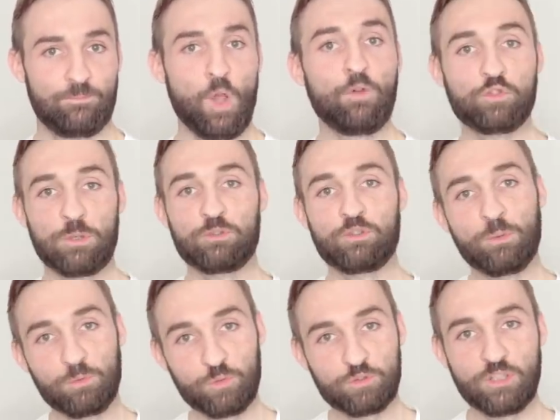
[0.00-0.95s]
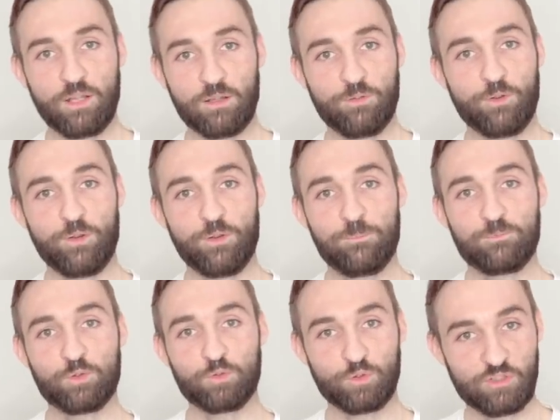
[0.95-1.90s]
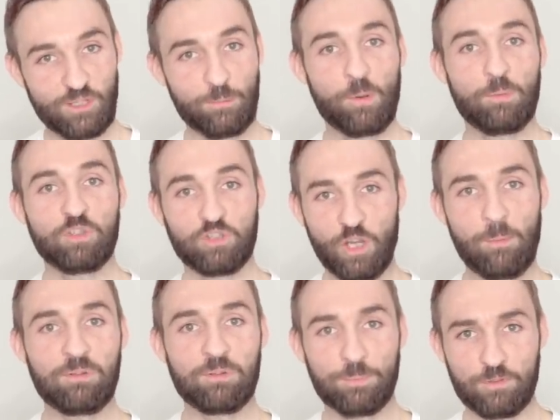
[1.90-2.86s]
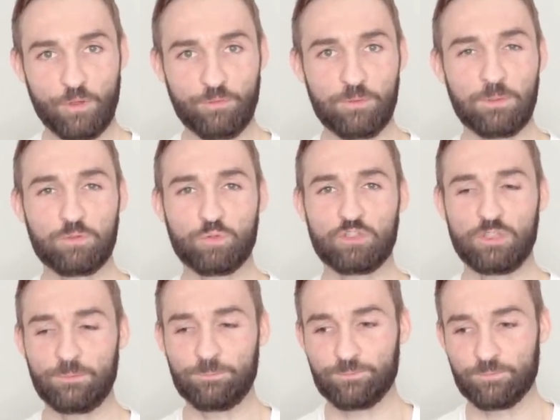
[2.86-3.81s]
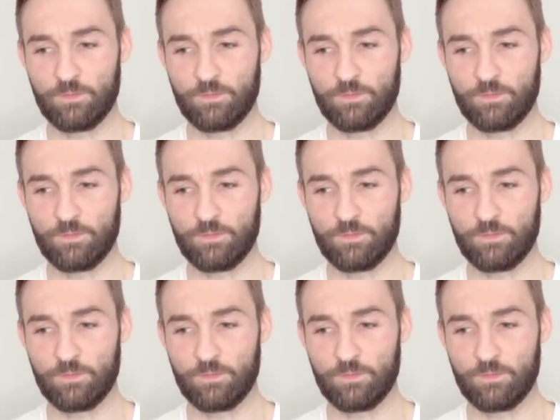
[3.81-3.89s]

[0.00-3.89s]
Owszem, są ludzie, którzy zajmują się teoriami spiskowymi, którzy